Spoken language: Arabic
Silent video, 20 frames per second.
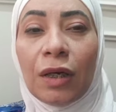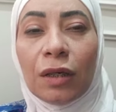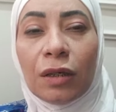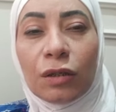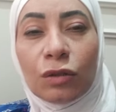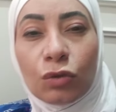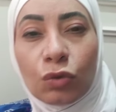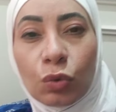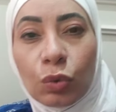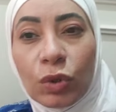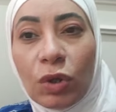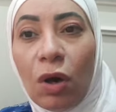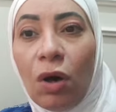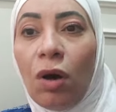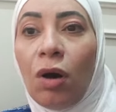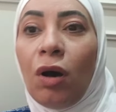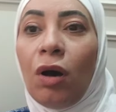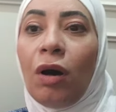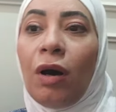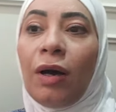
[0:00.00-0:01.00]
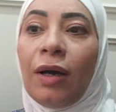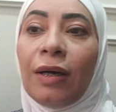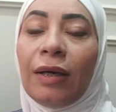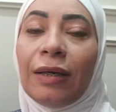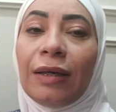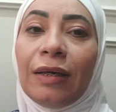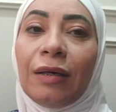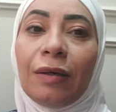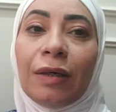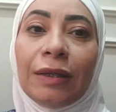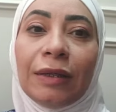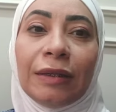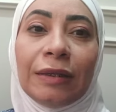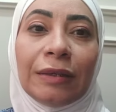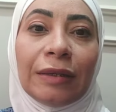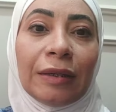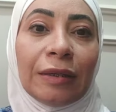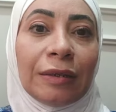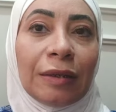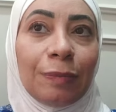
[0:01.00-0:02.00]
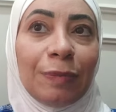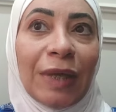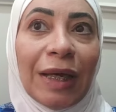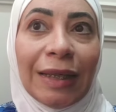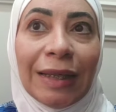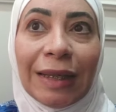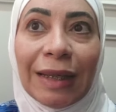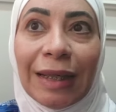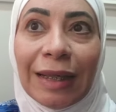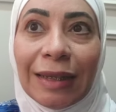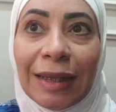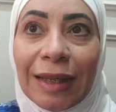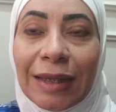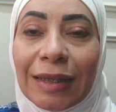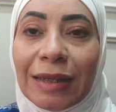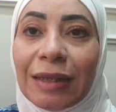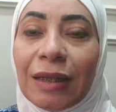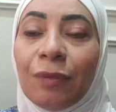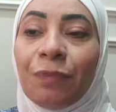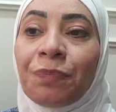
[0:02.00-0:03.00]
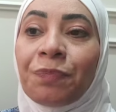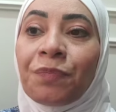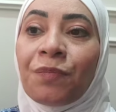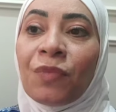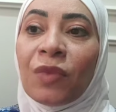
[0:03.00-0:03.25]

آه، صداع آه، تبدأي كده تحسي